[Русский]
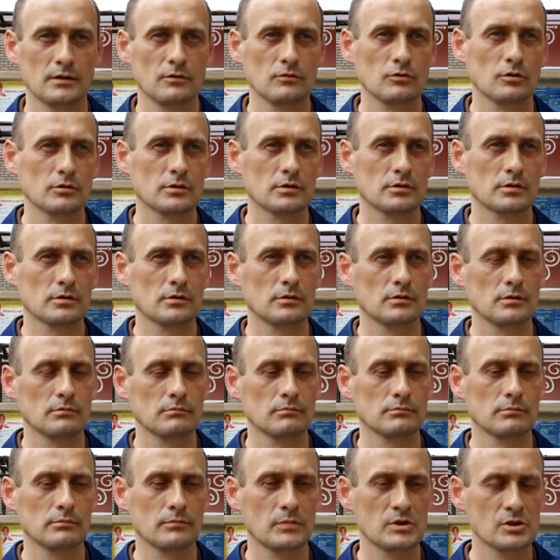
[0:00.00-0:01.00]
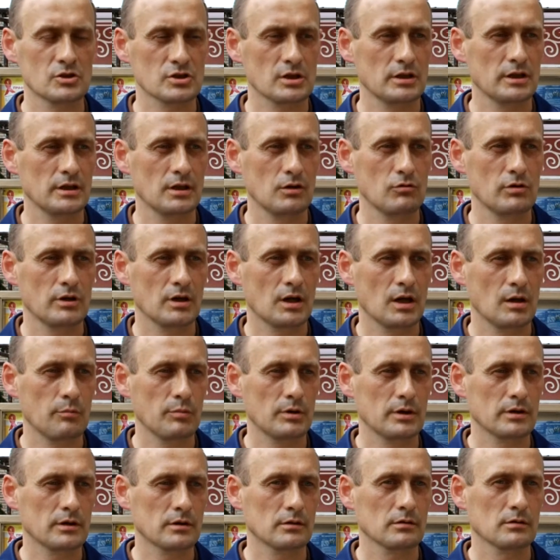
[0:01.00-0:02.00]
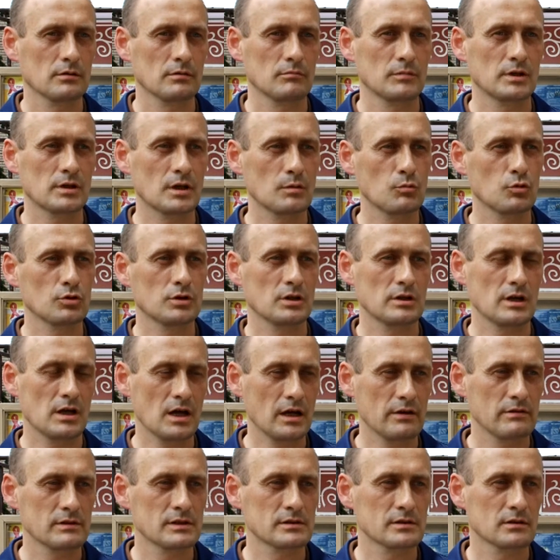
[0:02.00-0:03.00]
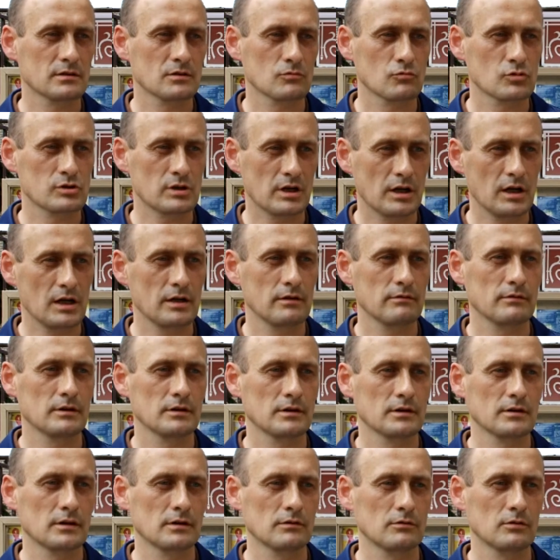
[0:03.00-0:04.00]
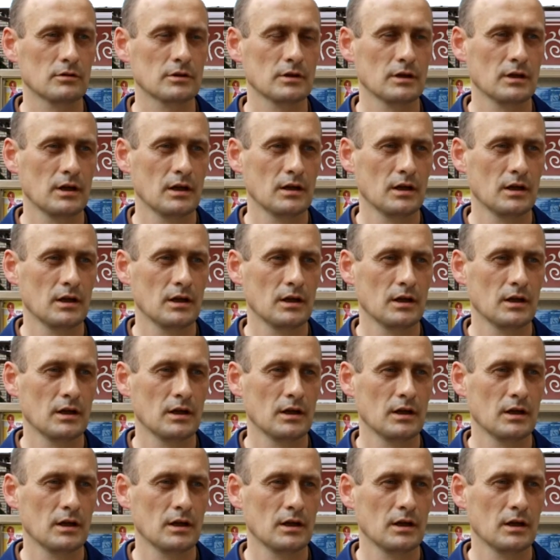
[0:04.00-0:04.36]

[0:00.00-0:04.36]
Вот. Не жалею ни капельки. Мне работа нравится, устраивает. Вот.